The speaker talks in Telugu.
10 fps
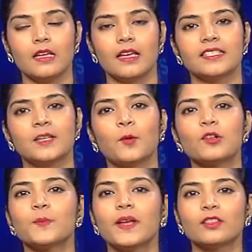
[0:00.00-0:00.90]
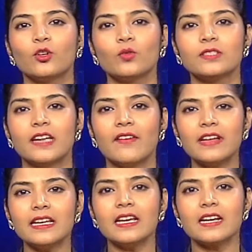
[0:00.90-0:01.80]
ఎగ్జిట్ పోల్స్ పేరుతో
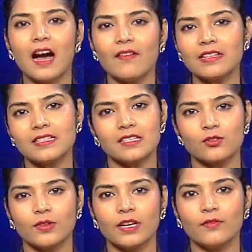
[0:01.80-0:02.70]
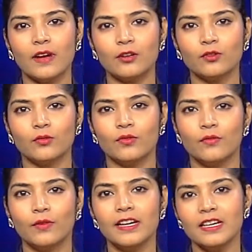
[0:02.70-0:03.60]
ఎవరికి కావాల్సిన స్టోరీలు వాళ్ళు
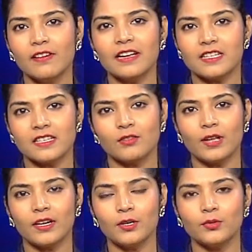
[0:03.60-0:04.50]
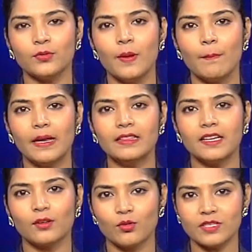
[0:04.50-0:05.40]
వండి వార్చిస్తున్నారంటూ
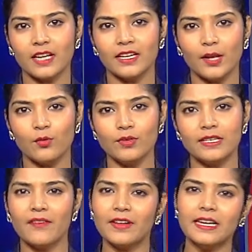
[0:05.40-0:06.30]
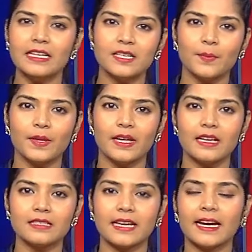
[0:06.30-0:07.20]
మంత్రి రోజా అన్నారు ఎవరిని
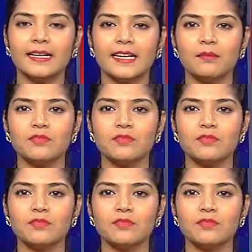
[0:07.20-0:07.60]
చెప్పినా సెకండ్ టైం